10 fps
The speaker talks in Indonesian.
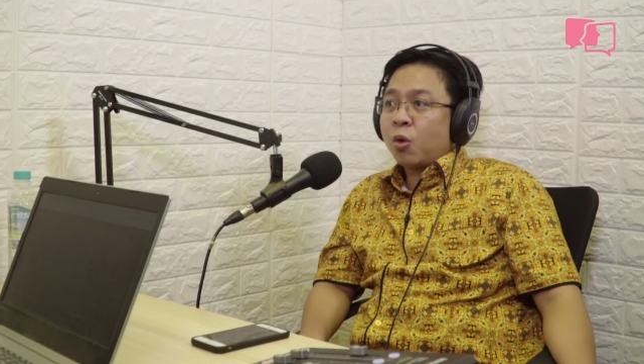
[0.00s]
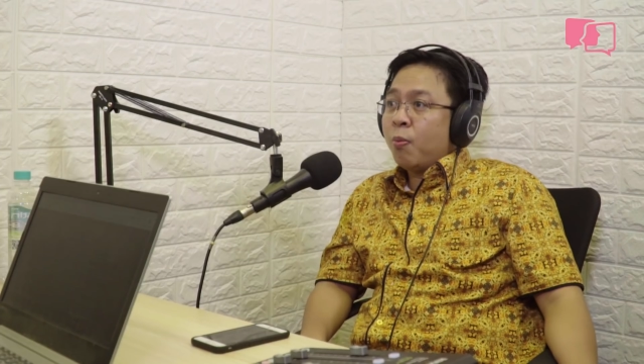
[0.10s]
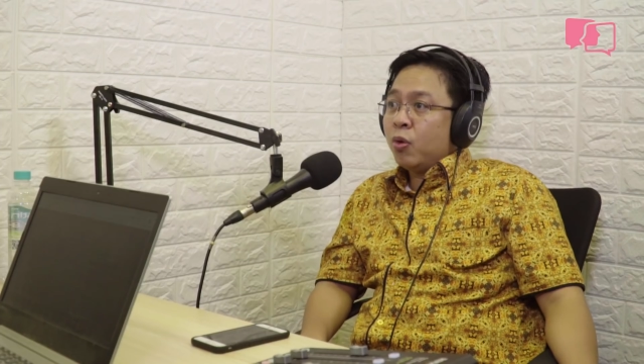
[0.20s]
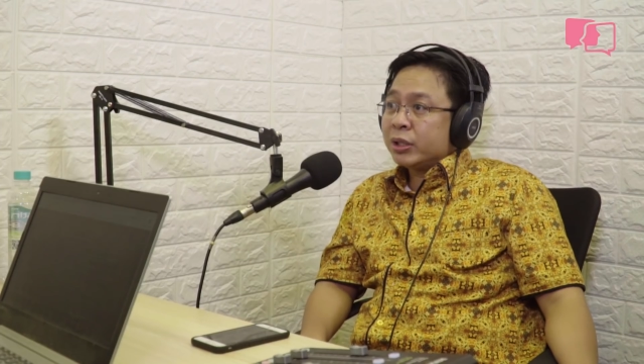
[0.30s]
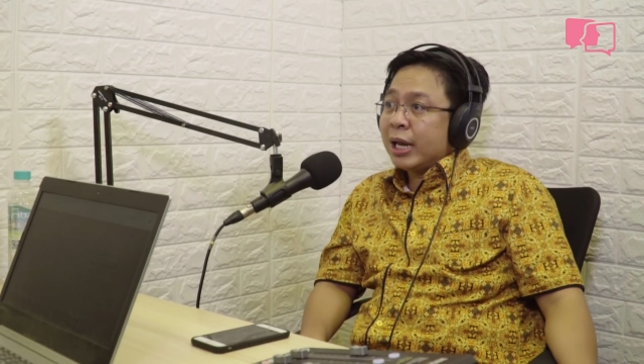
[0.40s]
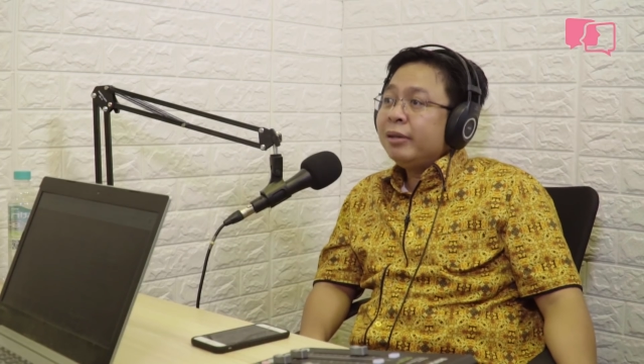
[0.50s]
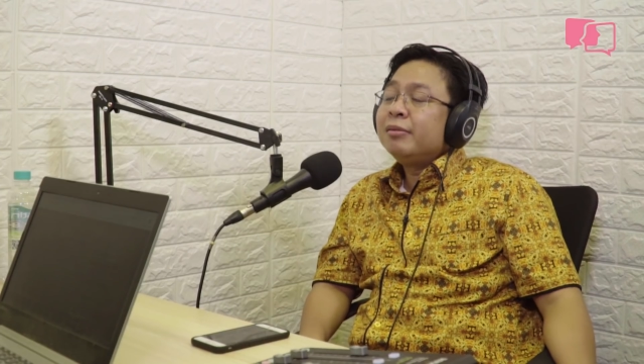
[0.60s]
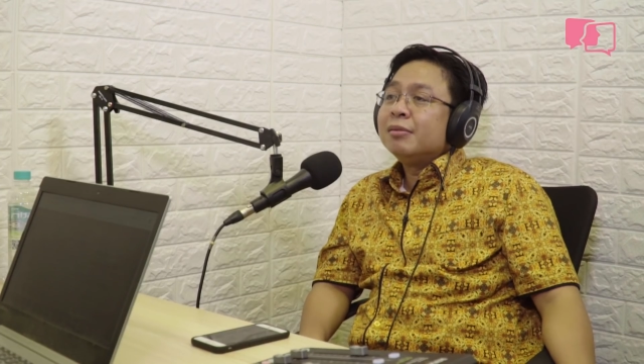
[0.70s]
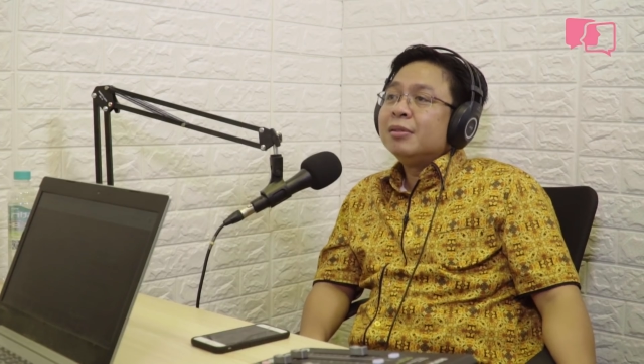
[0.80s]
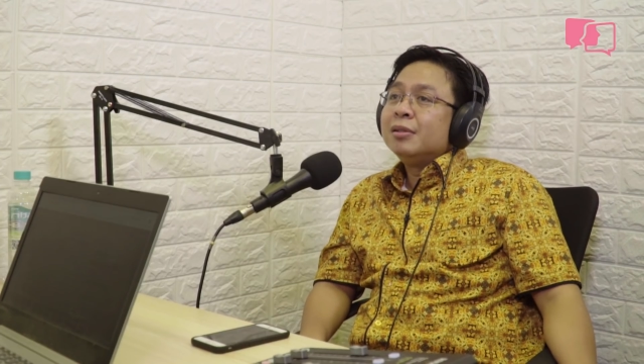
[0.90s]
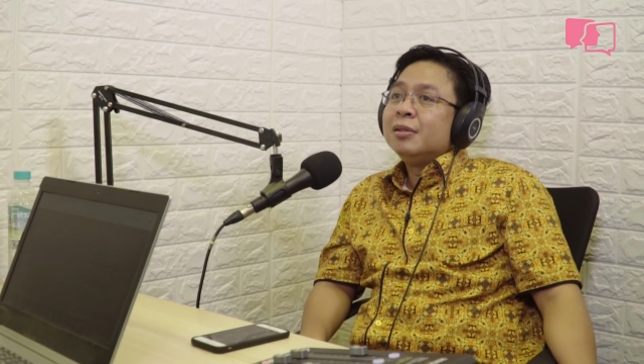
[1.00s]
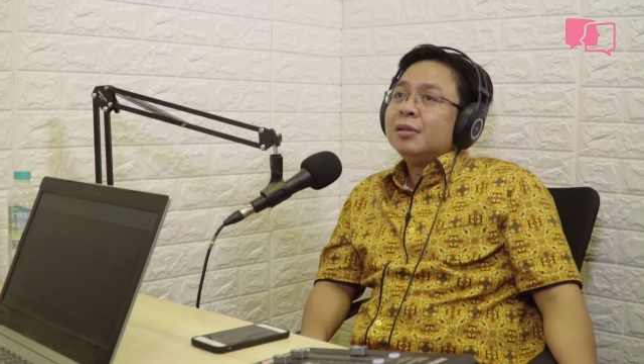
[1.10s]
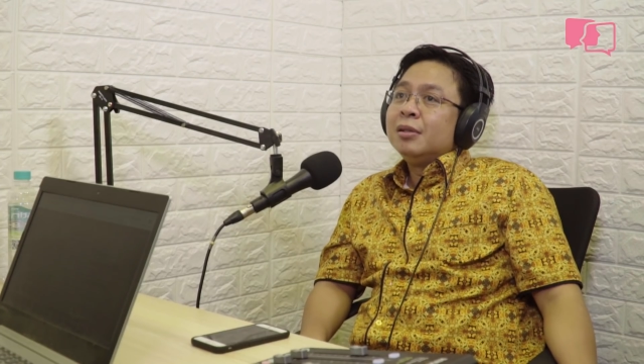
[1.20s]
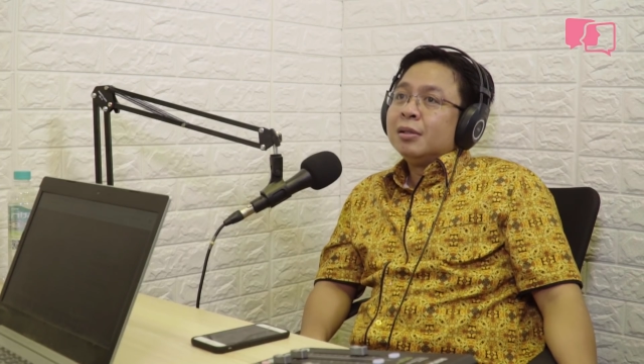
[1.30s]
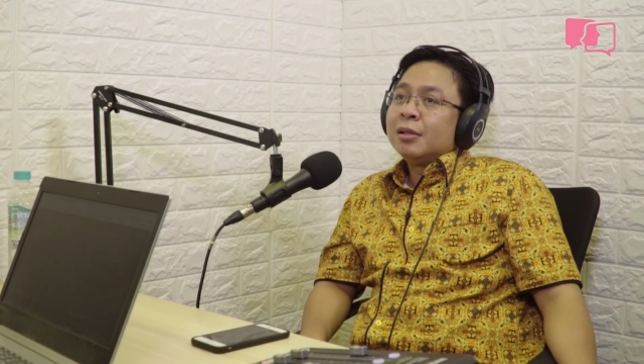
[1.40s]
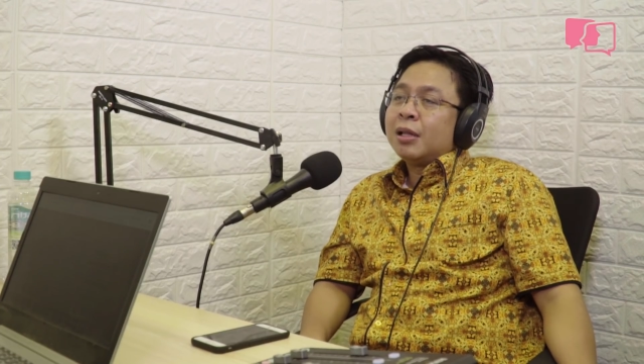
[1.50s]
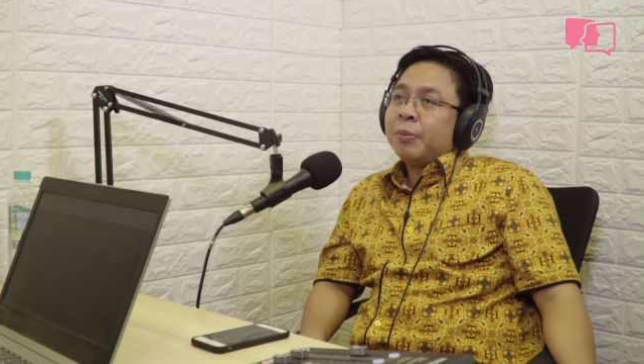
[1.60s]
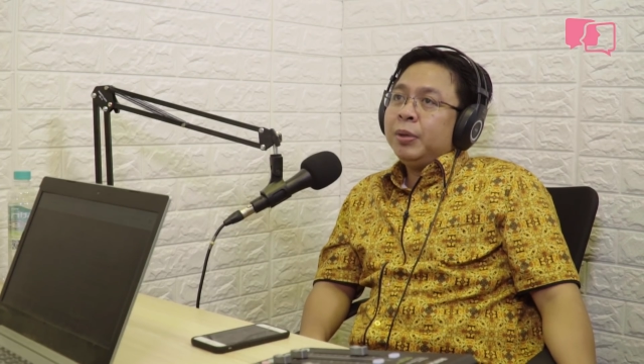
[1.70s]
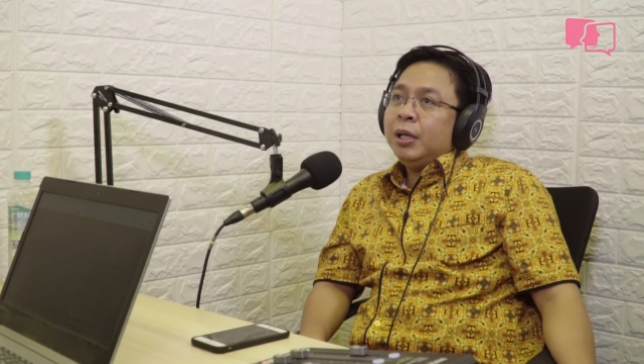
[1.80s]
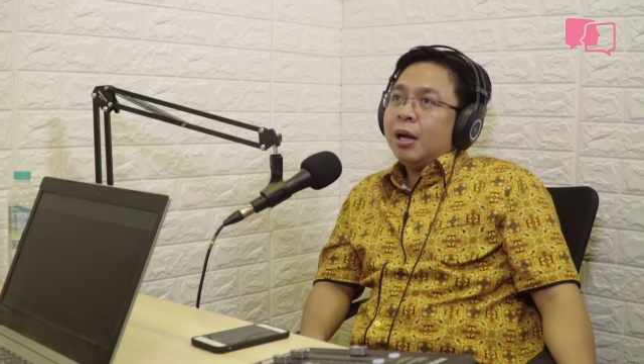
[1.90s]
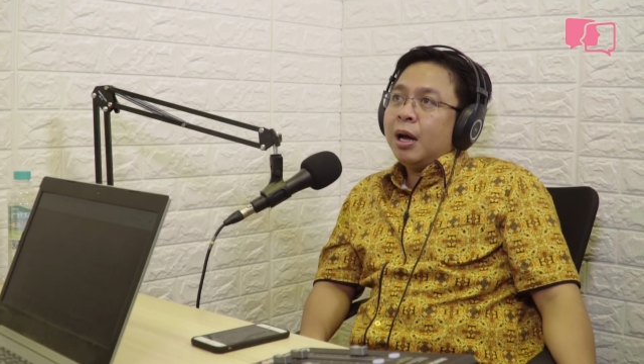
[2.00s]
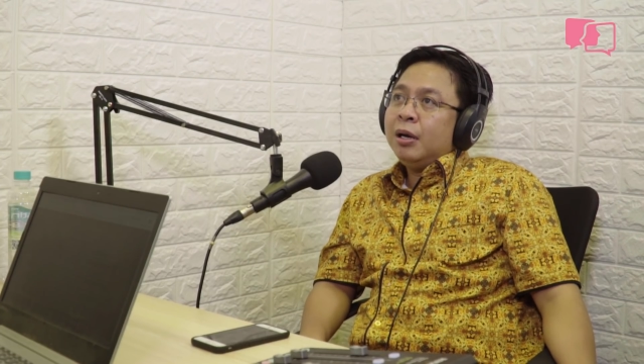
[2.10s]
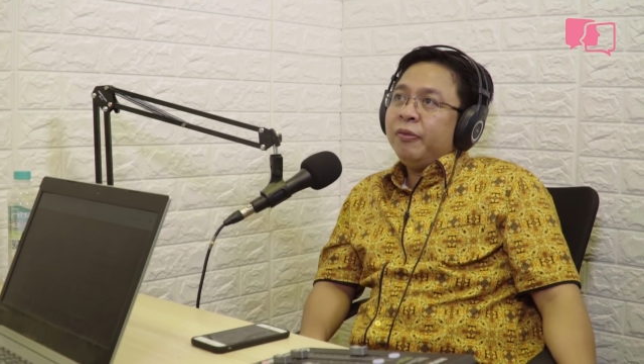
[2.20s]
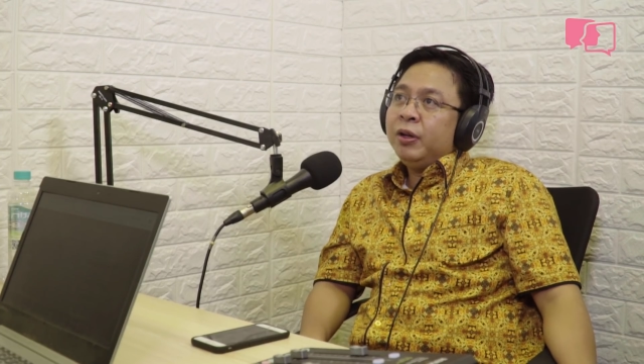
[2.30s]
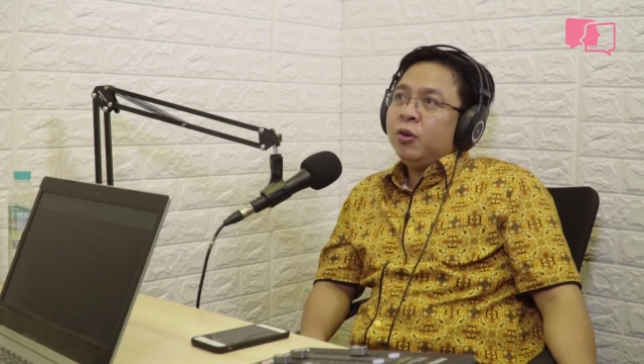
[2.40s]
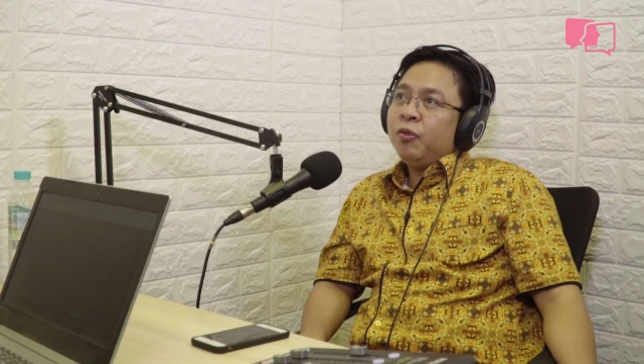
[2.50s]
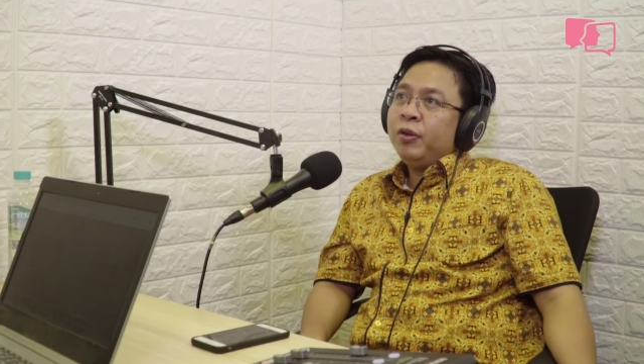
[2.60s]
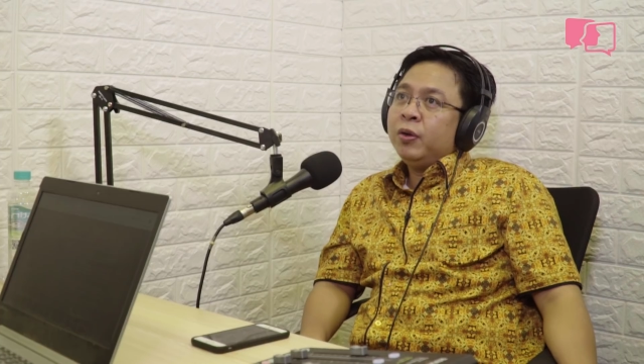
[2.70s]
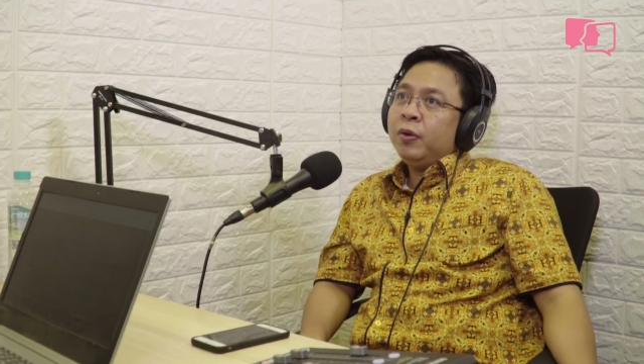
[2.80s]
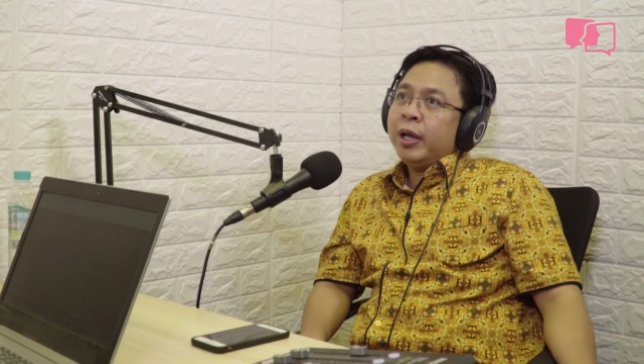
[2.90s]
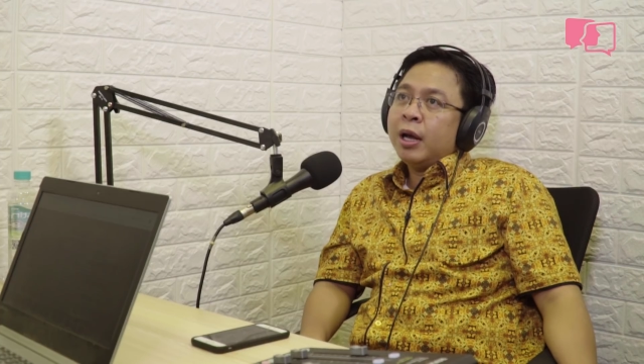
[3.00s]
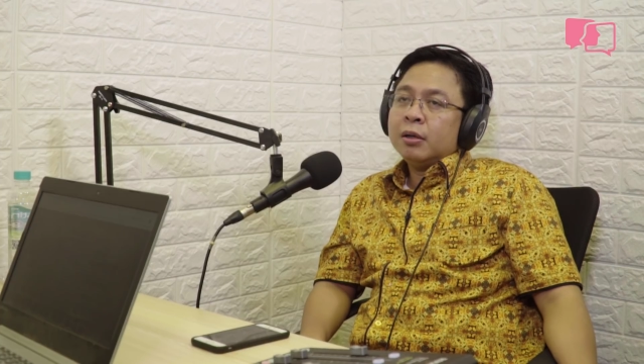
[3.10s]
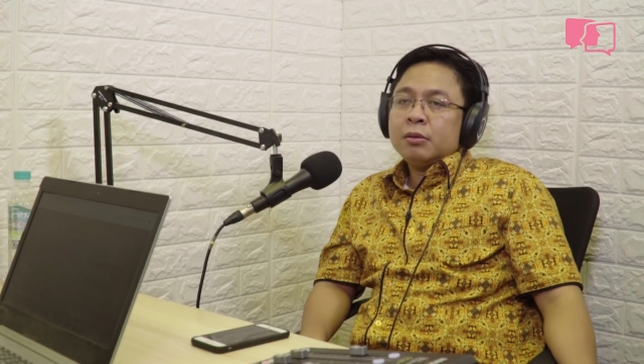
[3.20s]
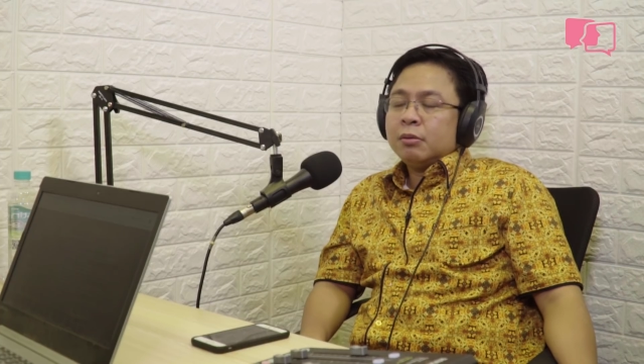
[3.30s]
terobosan, tetapi ada figur-figur yang